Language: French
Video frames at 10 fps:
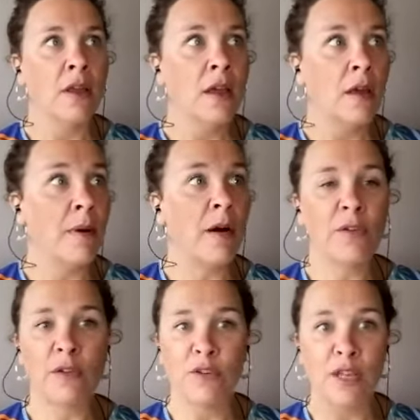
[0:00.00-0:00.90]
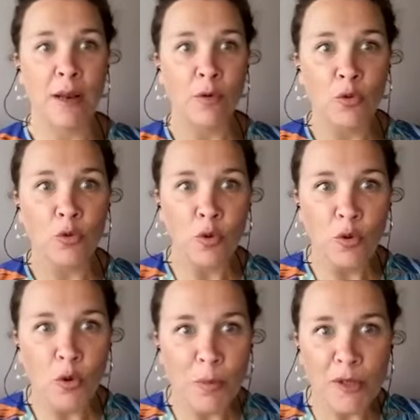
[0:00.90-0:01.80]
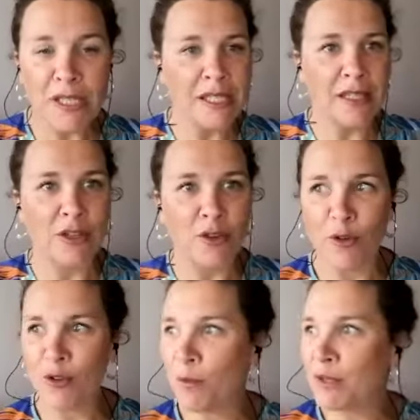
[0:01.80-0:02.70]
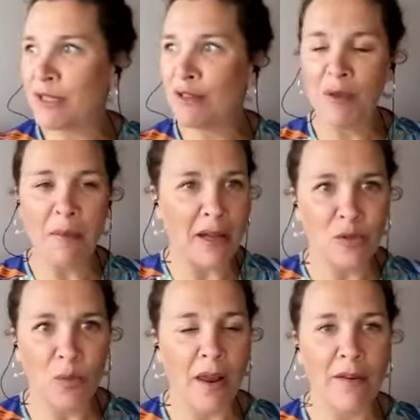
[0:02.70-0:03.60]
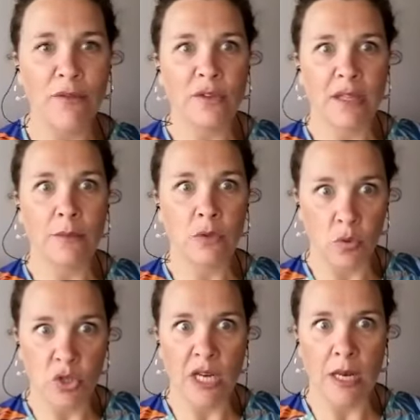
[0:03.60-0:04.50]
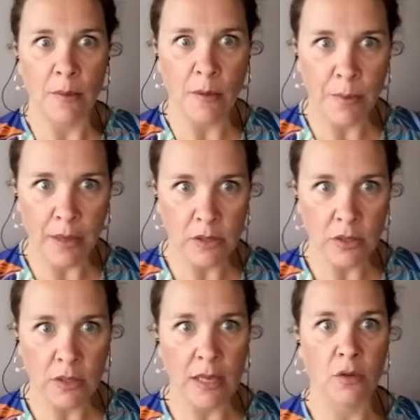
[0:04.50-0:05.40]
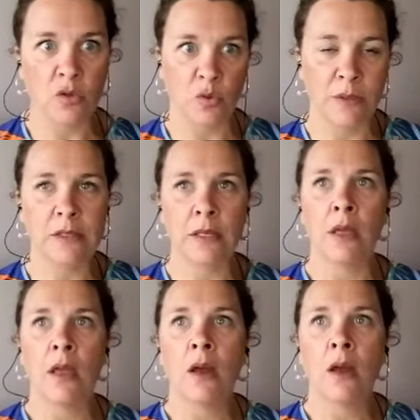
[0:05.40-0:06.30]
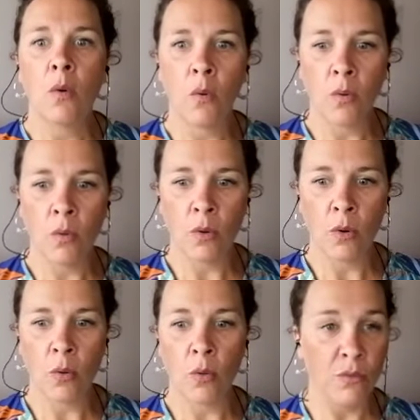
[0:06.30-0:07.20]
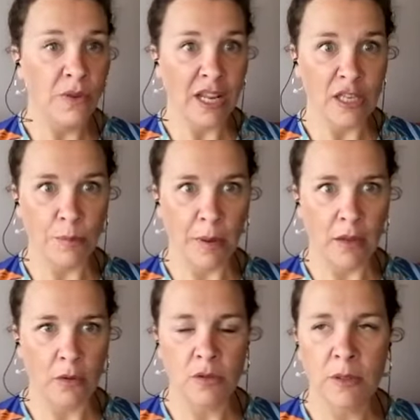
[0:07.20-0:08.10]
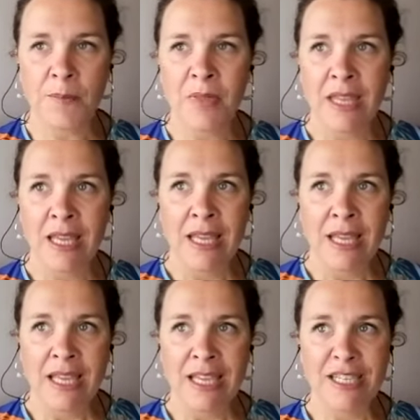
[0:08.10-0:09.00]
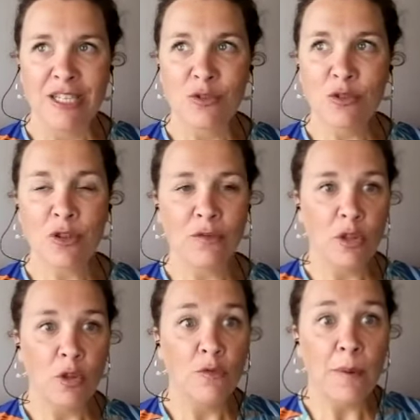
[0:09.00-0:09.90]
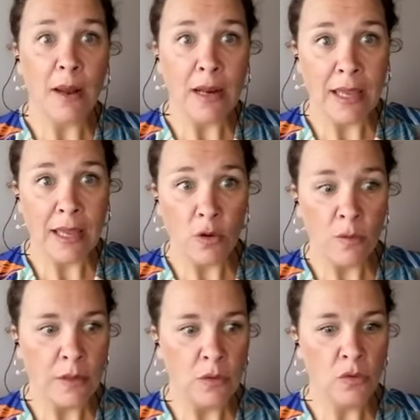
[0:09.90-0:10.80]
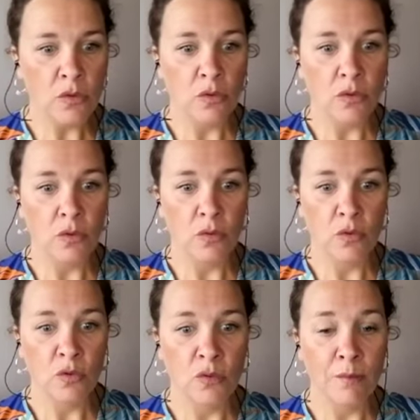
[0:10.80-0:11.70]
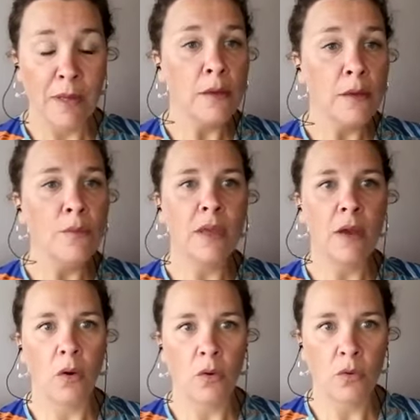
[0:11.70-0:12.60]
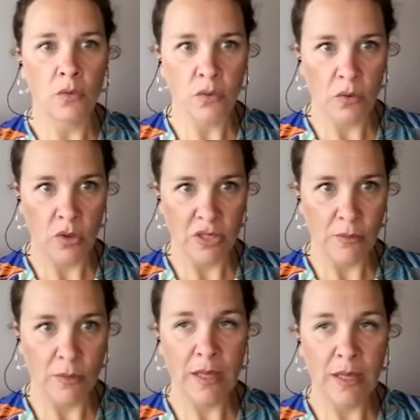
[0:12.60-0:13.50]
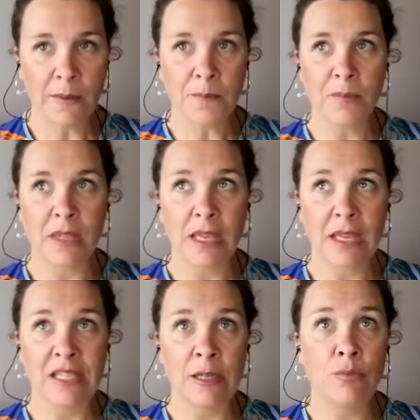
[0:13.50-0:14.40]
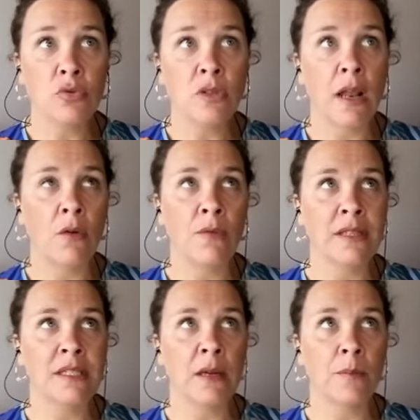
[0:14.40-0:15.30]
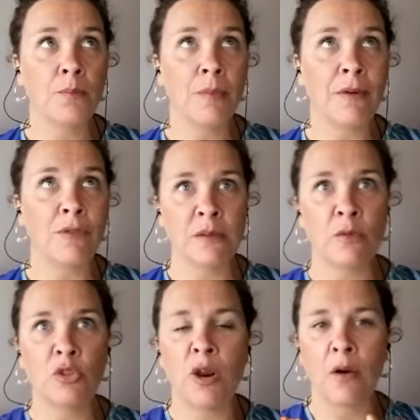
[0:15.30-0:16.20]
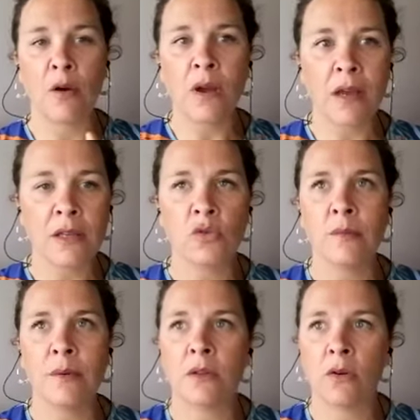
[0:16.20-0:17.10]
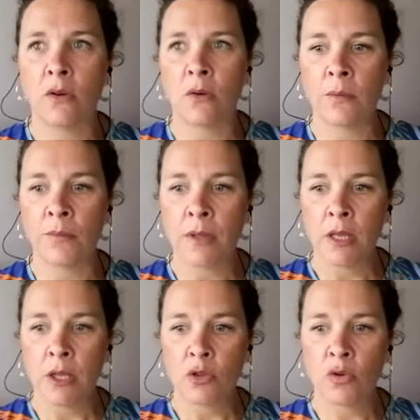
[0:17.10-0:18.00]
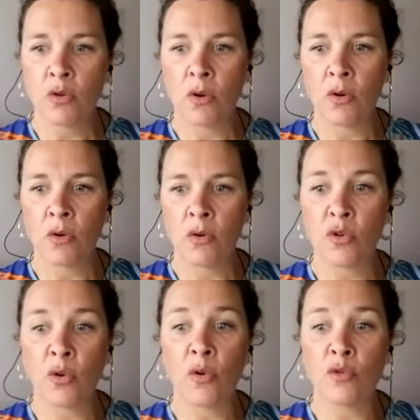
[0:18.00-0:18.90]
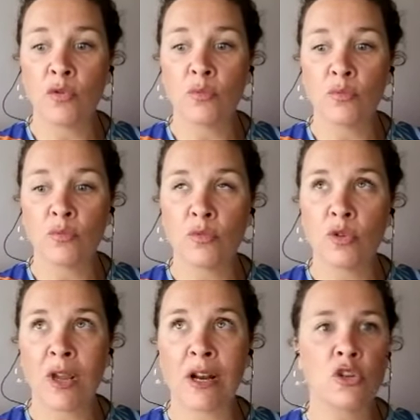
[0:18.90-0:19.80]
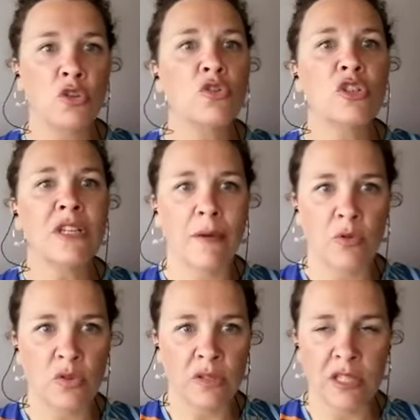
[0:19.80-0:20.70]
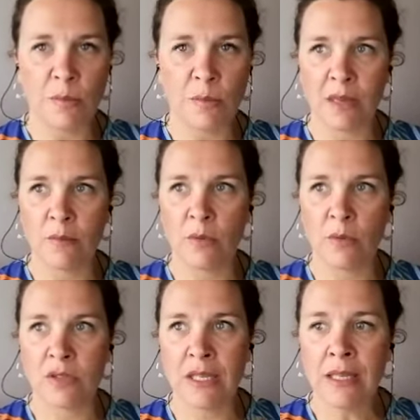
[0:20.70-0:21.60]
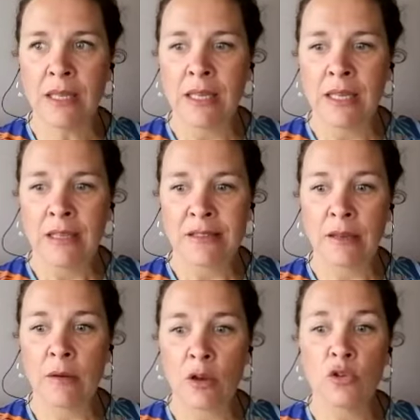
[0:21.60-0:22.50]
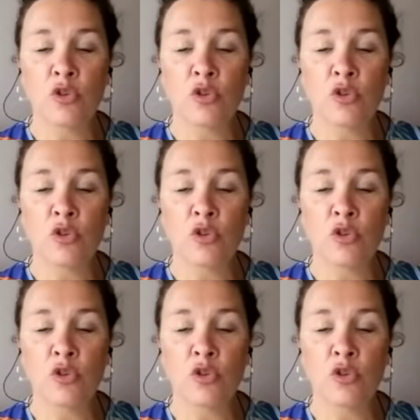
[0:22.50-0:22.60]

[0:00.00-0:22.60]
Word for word: eh ben, en fait finalement nos, nos, petites, nos petites vibrations, elles vont finalement toucher les bonnes personnes et ensuite on, on vit l'expérience. J'ai juste envie de vous parler quelques minutes d'une magnifique rencontre que j'ai faite, qui était plus là, on va dire, pas forcément dans la co-création, mais dans dans, quelque chose que j'avais besoin d'expérimenter. C'est quand je